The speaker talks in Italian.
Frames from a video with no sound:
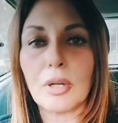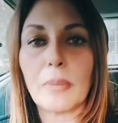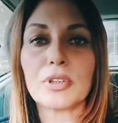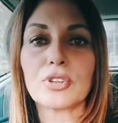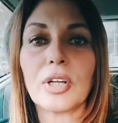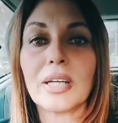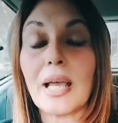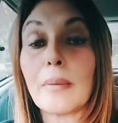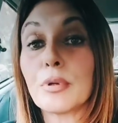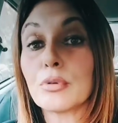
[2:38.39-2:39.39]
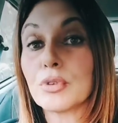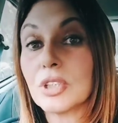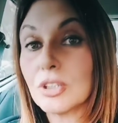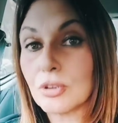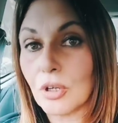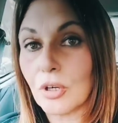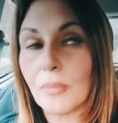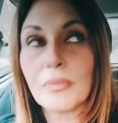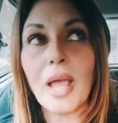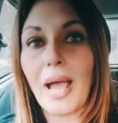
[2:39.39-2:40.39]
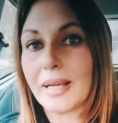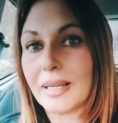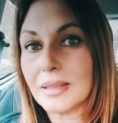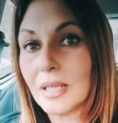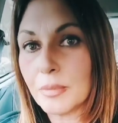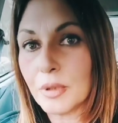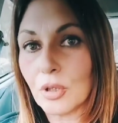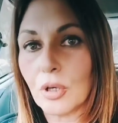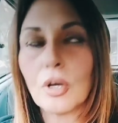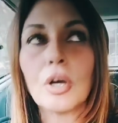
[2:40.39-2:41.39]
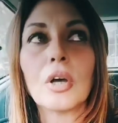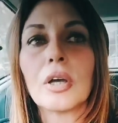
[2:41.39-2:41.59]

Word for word: una persona che abbia un titolo accademico,